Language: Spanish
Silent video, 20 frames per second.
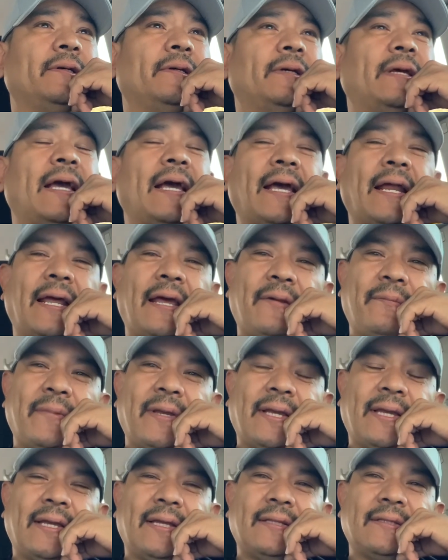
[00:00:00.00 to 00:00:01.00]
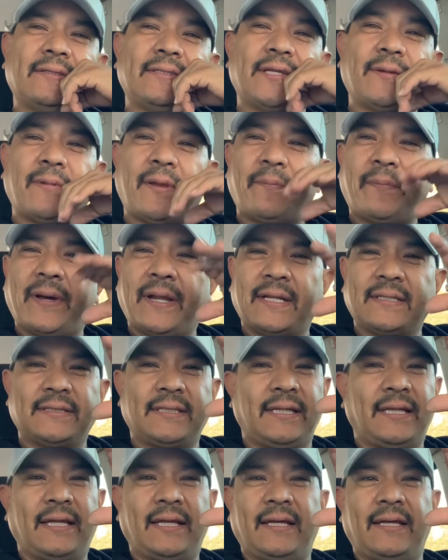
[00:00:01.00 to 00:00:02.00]
Que créanme que se me para
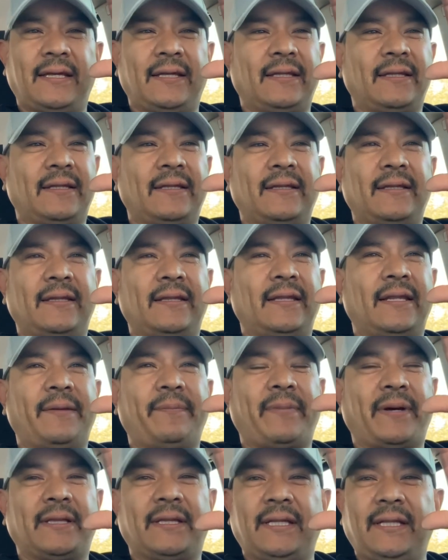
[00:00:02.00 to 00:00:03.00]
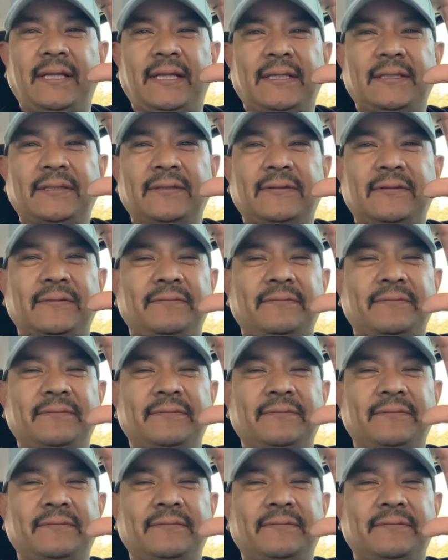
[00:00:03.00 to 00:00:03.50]
así de, de patitas.